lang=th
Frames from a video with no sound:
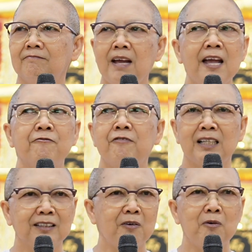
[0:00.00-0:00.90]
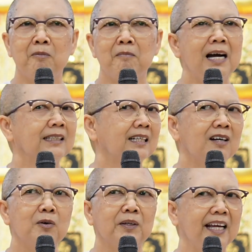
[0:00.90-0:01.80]
แม่ฟันธงมาจาก
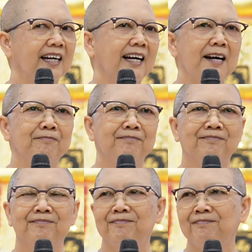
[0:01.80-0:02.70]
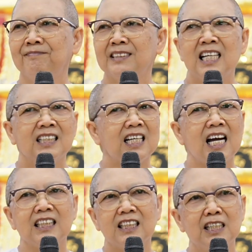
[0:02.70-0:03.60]
กฎแห่งกรรม
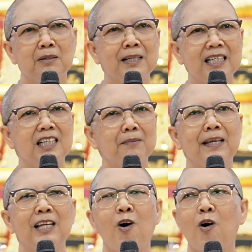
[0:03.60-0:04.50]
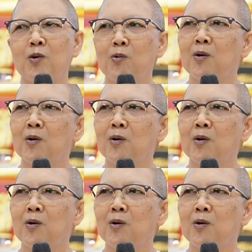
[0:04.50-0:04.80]
ถ้าเธอไม่เคยไปหลอกล